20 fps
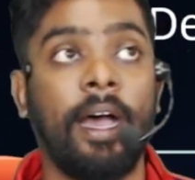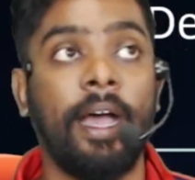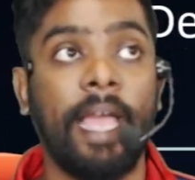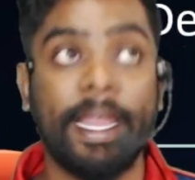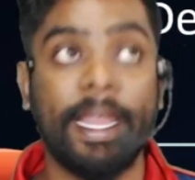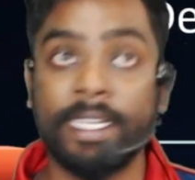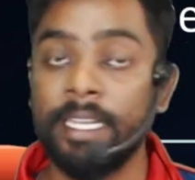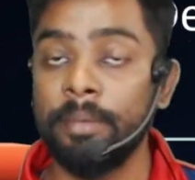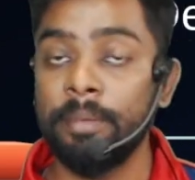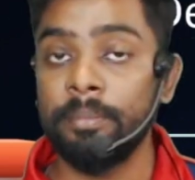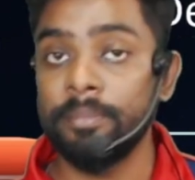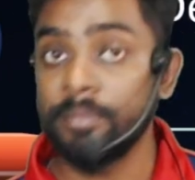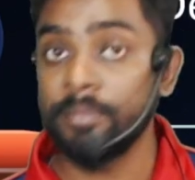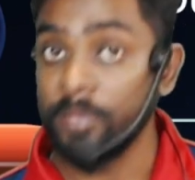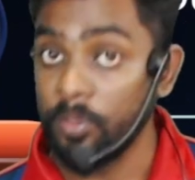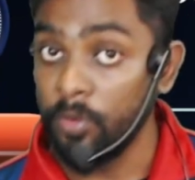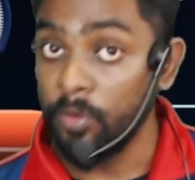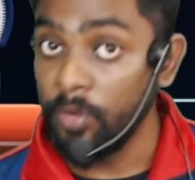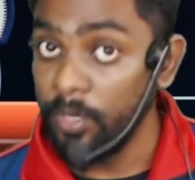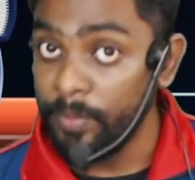একটা
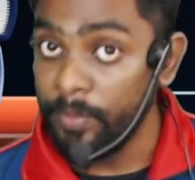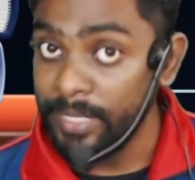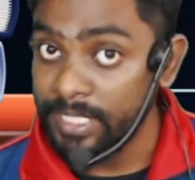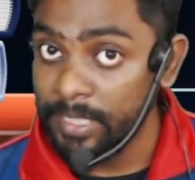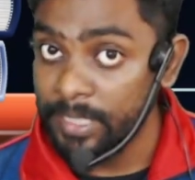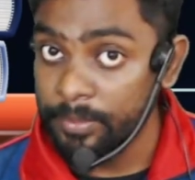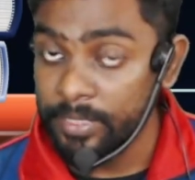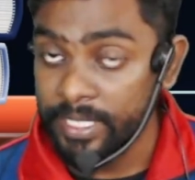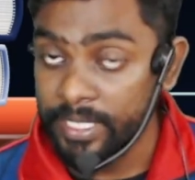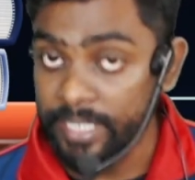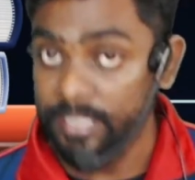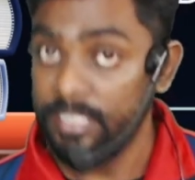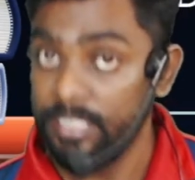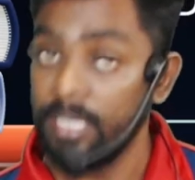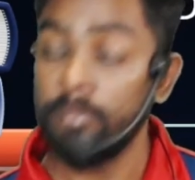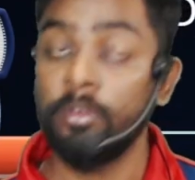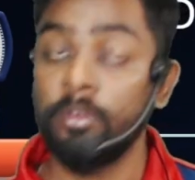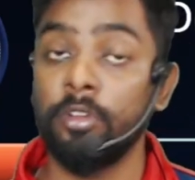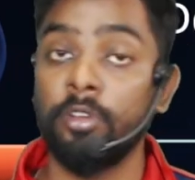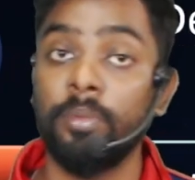গুগল মিট যেমন
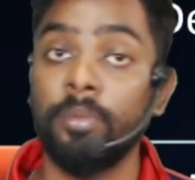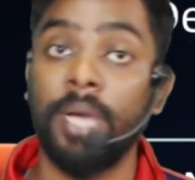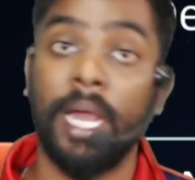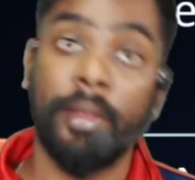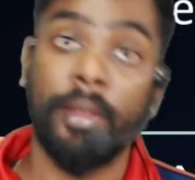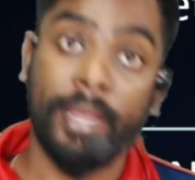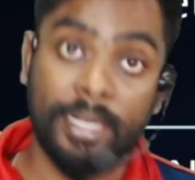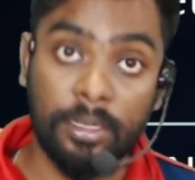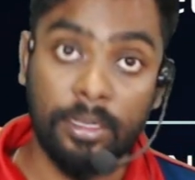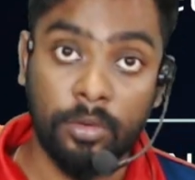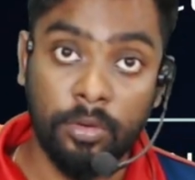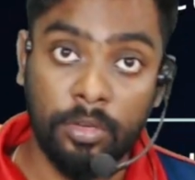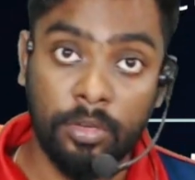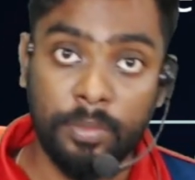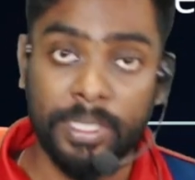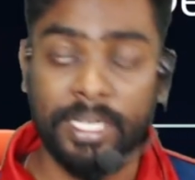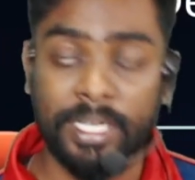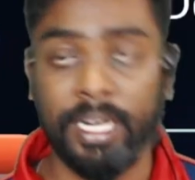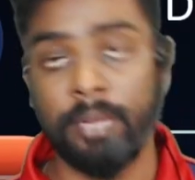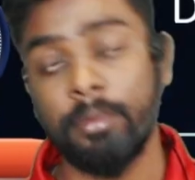রেখেছিলাম ওরকম আরও একটা গুগল
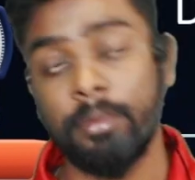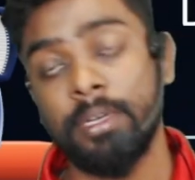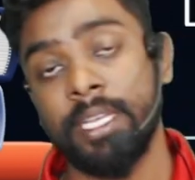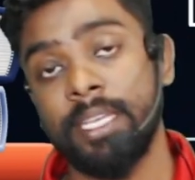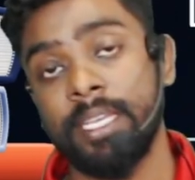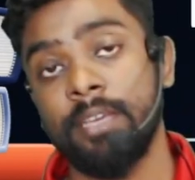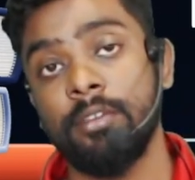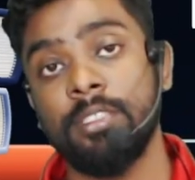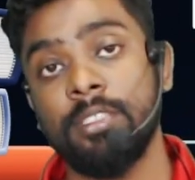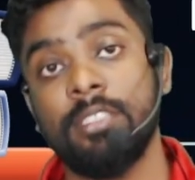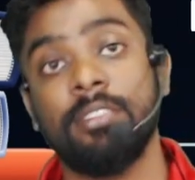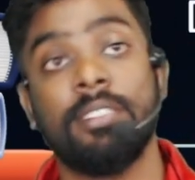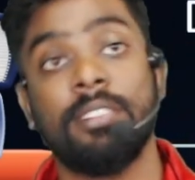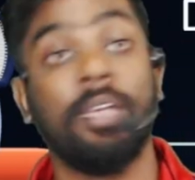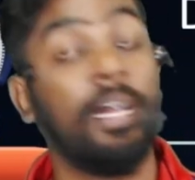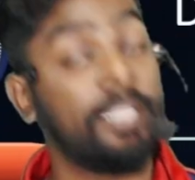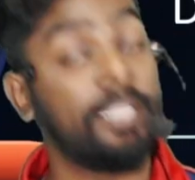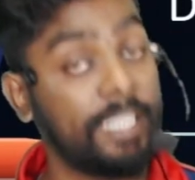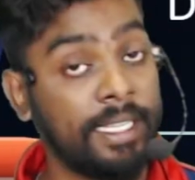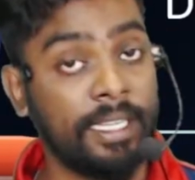মিট রাখবো রেখে হচ্ছে
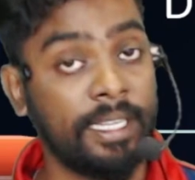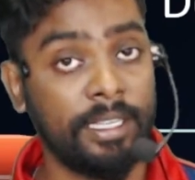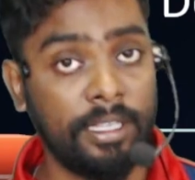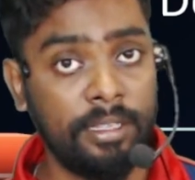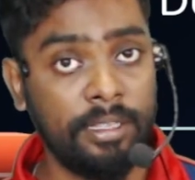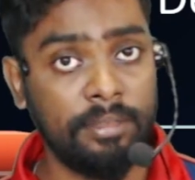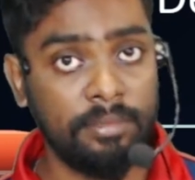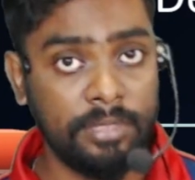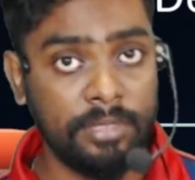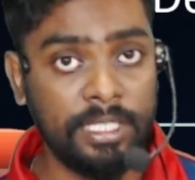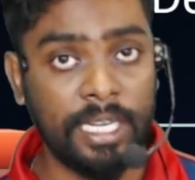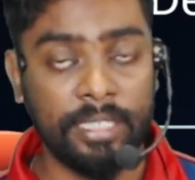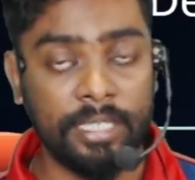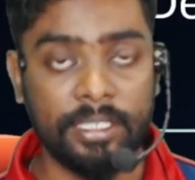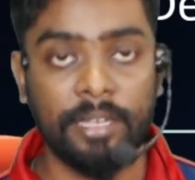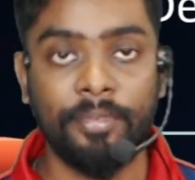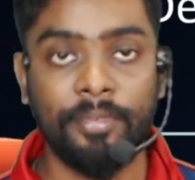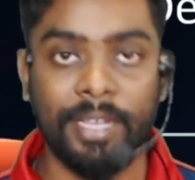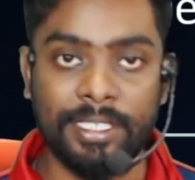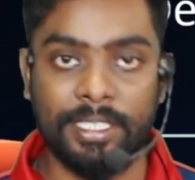সেখানে যারা
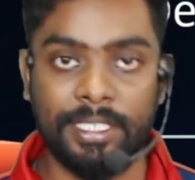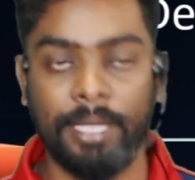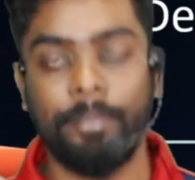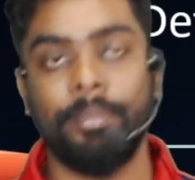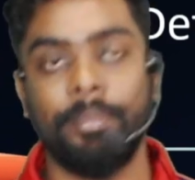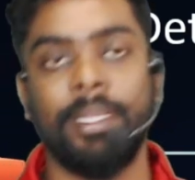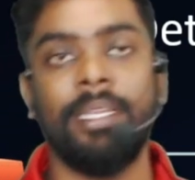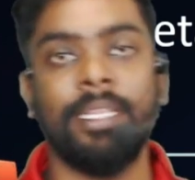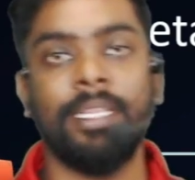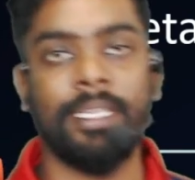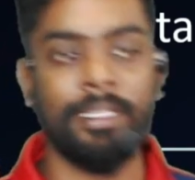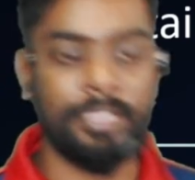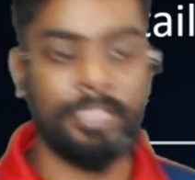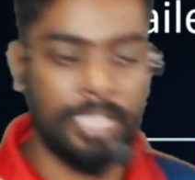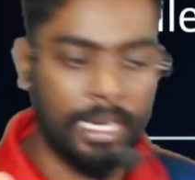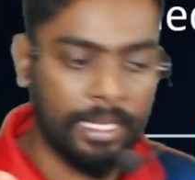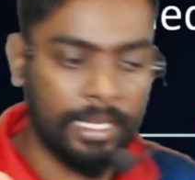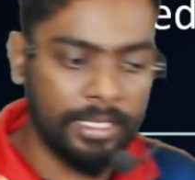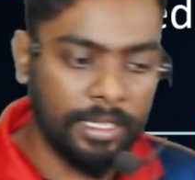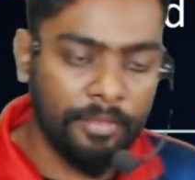যারা ফার্স্টে মেনলি কি
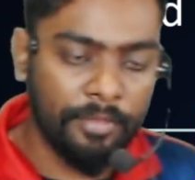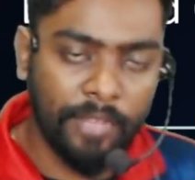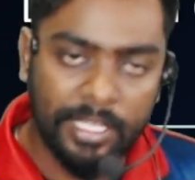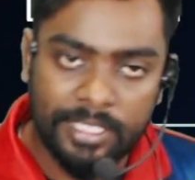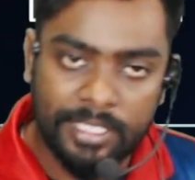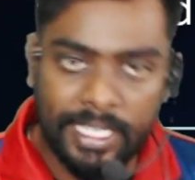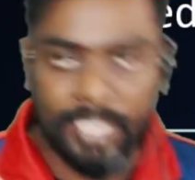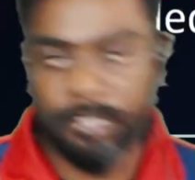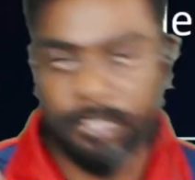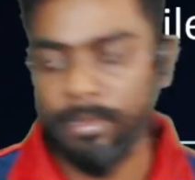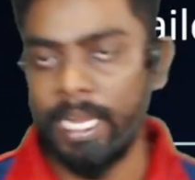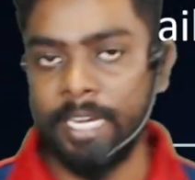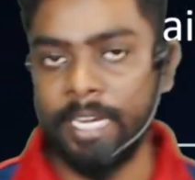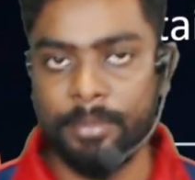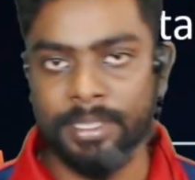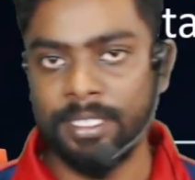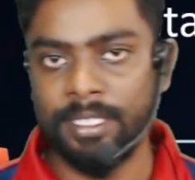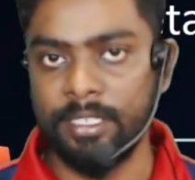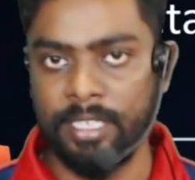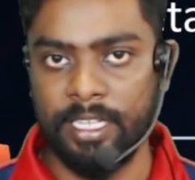যারা যারা ফার্স্টে
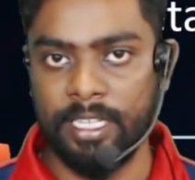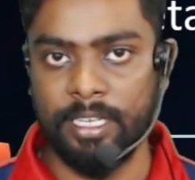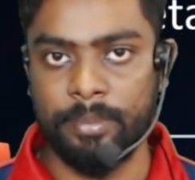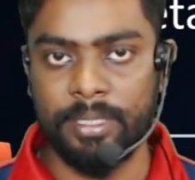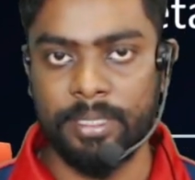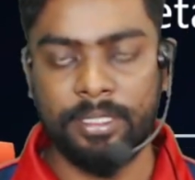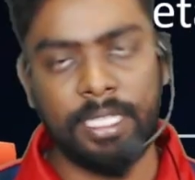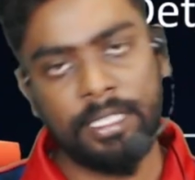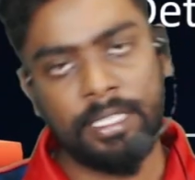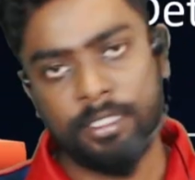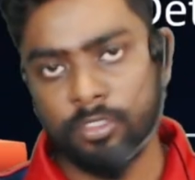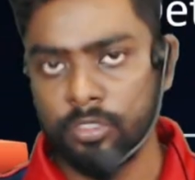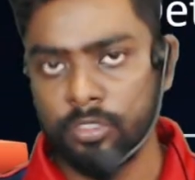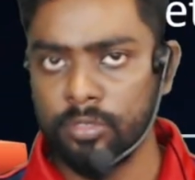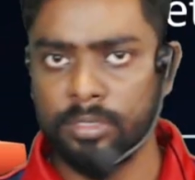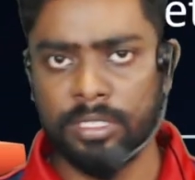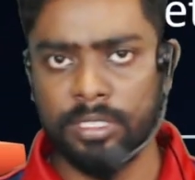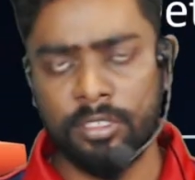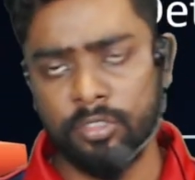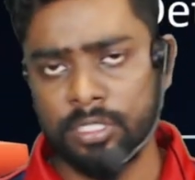অ্যাডমিশন নিয়ে নেবে তাদের
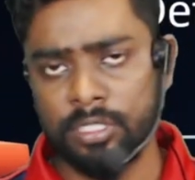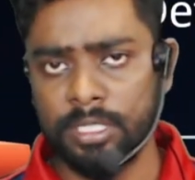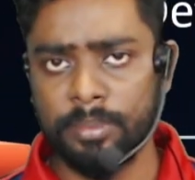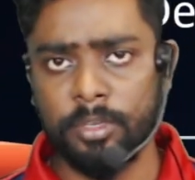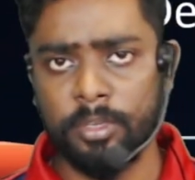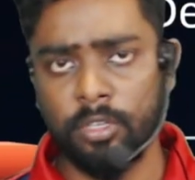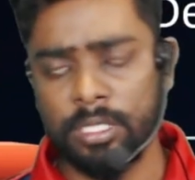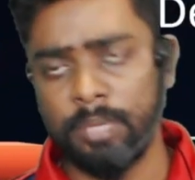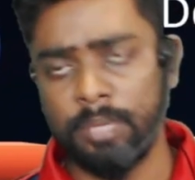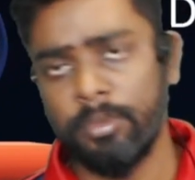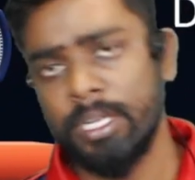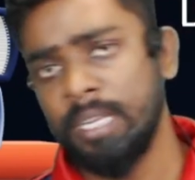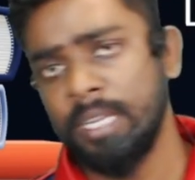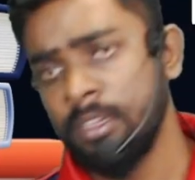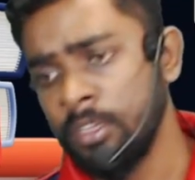সঙ্গে হচ্ছে আমি কথা বলে